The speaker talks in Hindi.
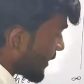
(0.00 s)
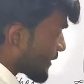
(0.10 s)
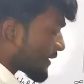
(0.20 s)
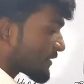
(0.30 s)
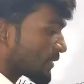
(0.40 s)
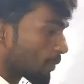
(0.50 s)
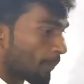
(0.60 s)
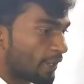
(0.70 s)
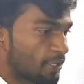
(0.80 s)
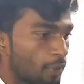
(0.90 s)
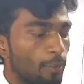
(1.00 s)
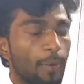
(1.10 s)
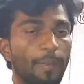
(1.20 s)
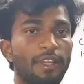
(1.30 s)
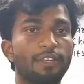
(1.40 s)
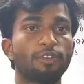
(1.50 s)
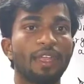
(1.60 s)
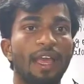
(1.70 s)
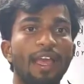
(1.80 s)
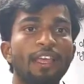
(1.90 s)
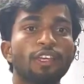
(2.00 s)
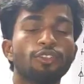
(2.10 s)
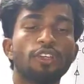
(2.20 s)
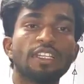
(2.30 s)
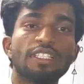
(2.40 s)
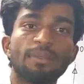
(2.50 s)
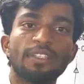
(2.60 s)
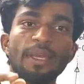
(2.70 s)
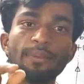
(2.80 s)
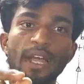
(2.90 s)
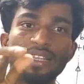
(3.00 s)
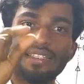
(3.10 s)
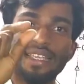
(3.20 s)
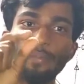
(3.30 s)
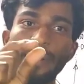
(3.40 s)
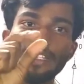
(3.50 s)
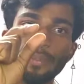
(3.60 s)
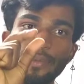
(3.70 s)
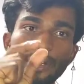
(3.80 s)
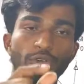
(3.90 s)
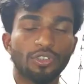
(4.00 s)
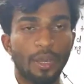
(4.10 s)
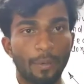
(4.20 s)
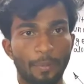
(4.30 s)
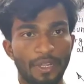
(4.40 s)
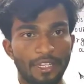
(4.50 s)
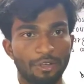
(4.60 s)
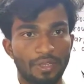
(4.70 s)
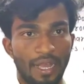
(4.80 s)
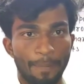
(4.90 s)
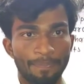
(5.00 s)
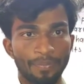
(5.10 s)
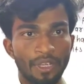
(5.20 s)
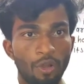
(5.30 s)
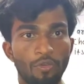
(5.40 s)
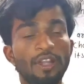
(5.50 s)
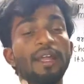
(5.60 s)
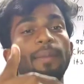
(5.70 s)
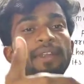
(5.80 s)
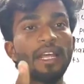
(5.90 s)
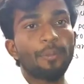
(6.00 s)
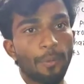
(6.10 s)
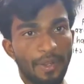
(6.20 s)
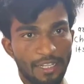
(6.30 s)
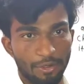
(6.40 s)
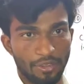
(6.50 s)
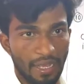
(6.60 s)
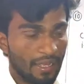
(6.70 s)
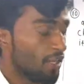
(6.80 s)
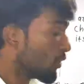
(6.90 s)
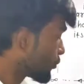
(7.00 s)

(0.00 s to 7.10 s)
इंट्रेसिक प्रॉपर्टी वह प्रॉपर्टी होता है जो किसी भी सब्टांस के पास अपना खुद का प्रॉपर्टी होता है फंडामेंटल प्रॉपर्टी होता है